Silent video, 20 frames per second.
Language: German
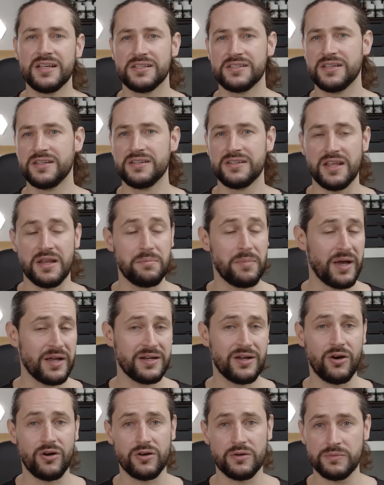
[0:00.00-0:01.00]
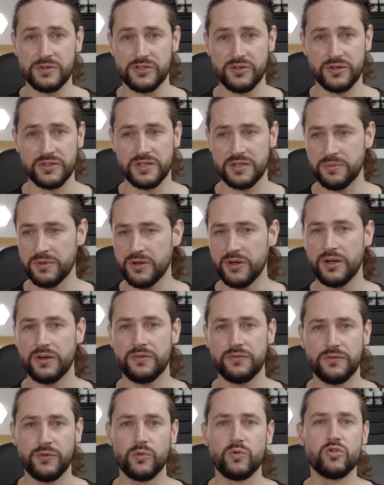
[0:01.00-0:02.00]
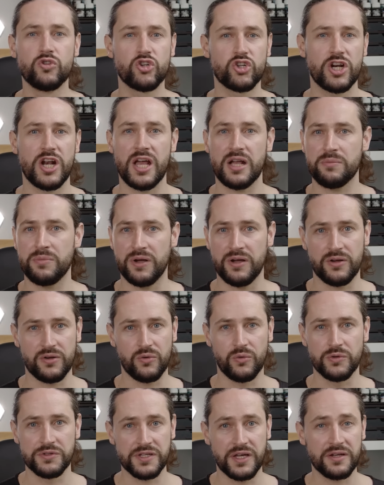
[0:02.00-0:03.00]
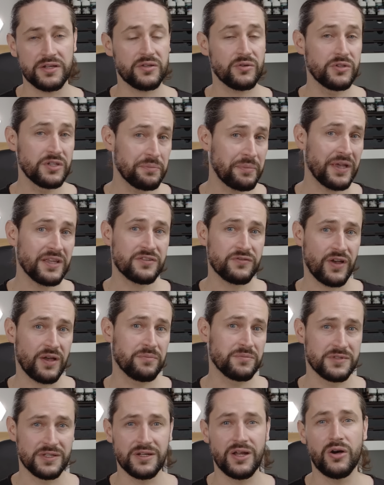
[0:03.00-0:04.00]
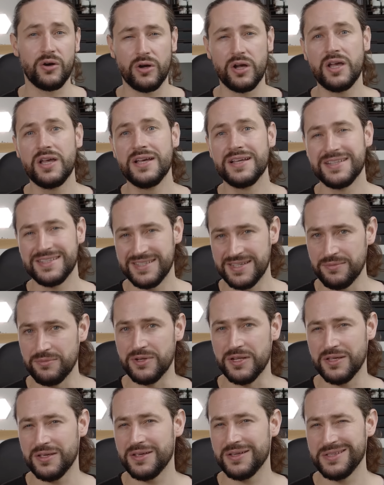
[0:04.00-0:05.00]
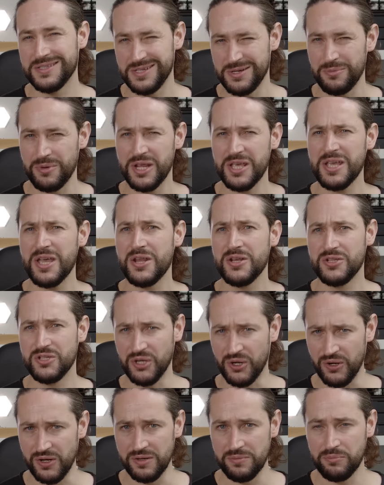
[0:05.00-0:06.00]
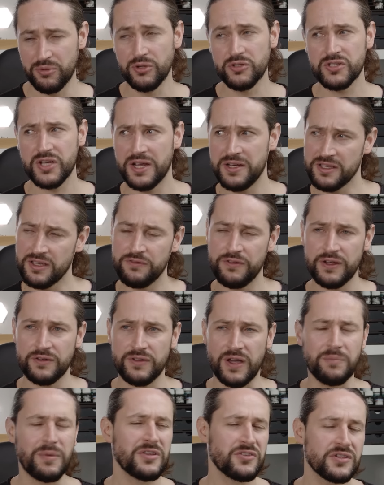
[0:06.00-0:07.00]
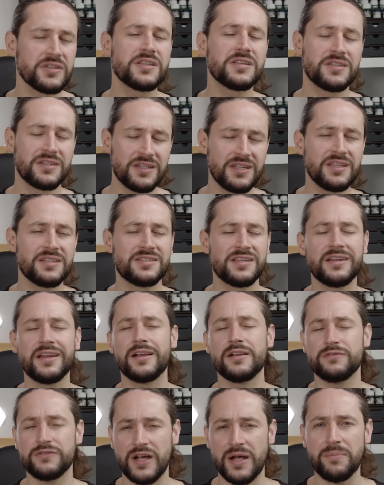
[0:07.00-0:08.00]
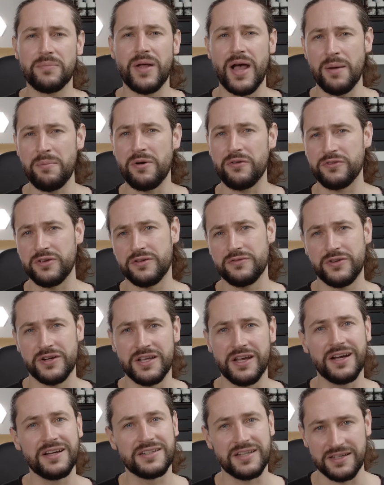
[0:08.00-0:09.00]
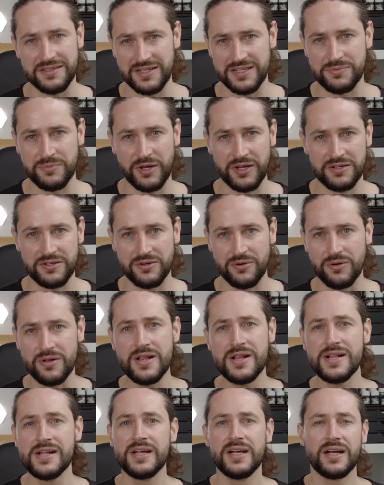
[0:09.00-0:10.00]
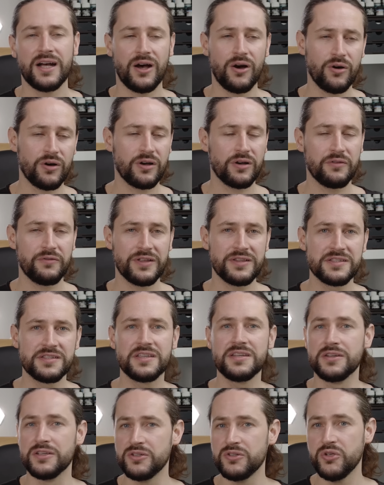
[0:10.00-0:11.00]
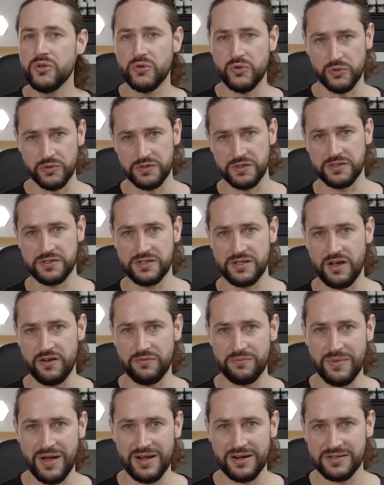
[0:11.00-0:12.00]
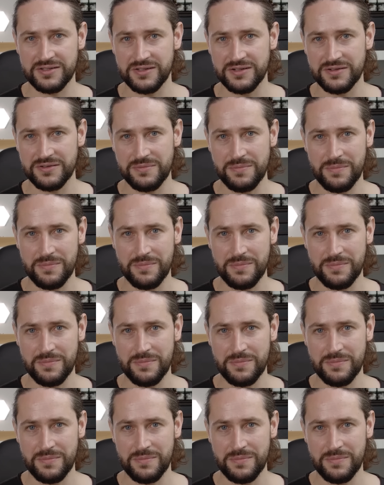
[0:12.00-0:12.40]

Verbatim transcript: sind in meinen Augen bis heute immer noch unschlagbar großartig. Und die Basefarben sind auch ziemlich, ziemlich toll. Plus einige Effektfarben. Also die cdl farben haben auf jeden Fall ihre Daseinsberechtigung auch wenn sie nicht die günstigsten auf dem Markt sind.